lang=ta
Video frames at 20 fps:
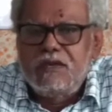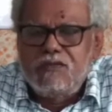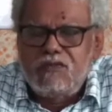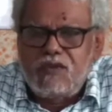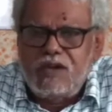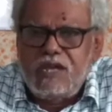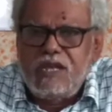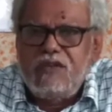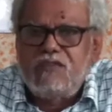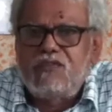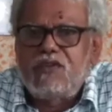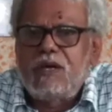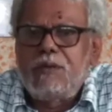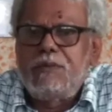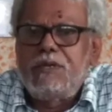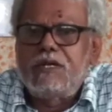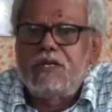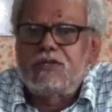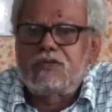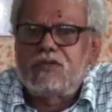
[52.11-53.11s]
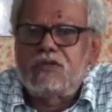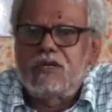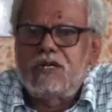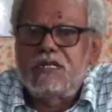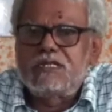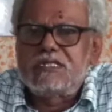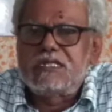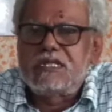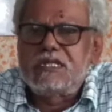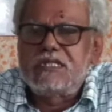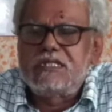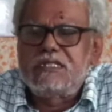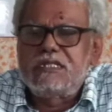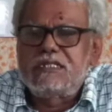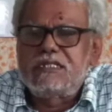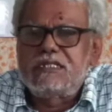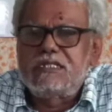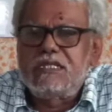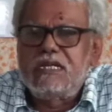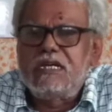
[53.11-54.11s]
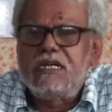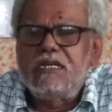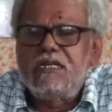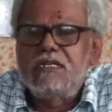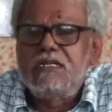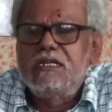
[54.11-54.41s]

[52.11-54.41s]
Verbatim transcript: ஃபைன் ஃபேப்ரிக்னு சொன்னாலும் சிங்கிள் ஜெர்சி தான்